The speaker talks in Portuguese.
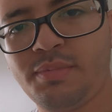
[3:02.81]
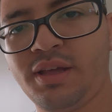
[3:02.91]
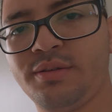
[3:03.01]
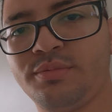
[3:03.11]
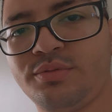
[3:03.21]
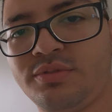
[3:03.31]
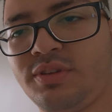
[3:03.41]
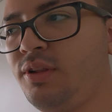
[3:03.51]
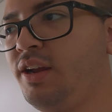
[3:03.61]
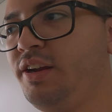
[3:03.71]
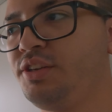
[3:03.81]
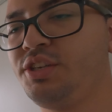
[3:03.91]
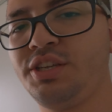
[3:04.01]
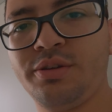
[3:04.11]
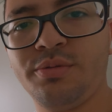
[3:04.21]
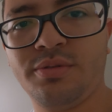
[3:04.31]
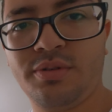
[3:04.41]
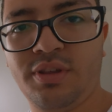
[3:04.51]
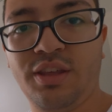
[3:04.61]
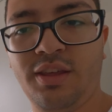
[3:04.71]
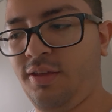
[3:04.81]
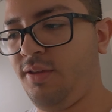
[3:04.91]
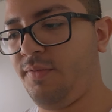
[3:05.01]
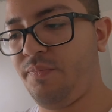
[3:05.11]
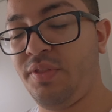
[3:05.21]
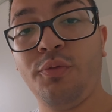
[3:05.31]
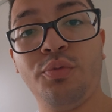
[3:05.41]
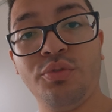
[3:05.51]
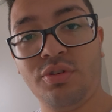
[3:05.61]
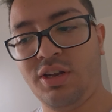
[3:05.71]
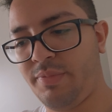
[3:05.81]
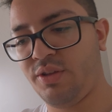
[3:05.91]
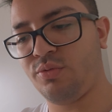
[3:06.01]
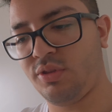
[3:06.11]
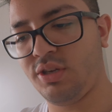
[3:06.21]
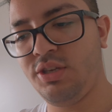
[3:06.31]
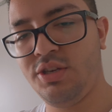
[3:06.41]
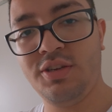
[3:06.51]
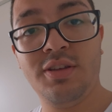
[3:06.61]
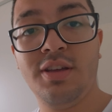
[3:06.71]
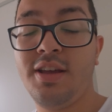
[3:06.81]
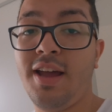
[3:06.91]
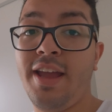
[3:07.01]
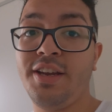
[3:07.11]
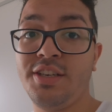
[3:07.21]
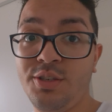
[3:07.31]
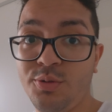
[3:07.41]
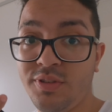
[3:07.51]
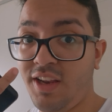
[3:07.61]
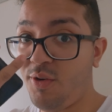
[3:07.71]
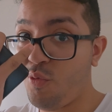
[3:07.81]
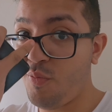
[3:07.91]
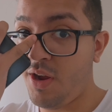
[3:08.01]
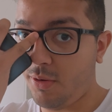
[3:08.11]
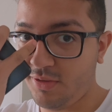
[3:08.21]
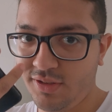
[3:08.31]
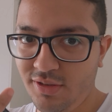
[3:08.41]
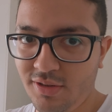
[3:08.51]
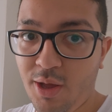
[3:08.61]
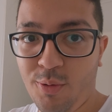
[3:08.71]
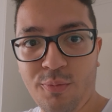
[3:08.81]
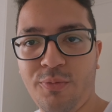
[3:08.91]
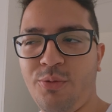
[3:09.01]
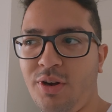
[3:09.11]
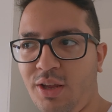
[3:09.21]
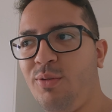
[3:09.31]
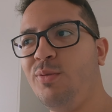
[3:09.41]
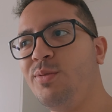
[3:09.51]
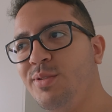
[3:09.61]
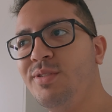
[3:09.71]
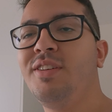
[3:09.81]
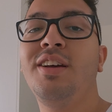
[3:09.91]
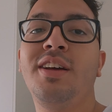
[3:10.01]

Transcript: Pegamos um celular antigo que não funciona mais o touch Aí a gente usa ele com mouse, aí eu configurei tudo.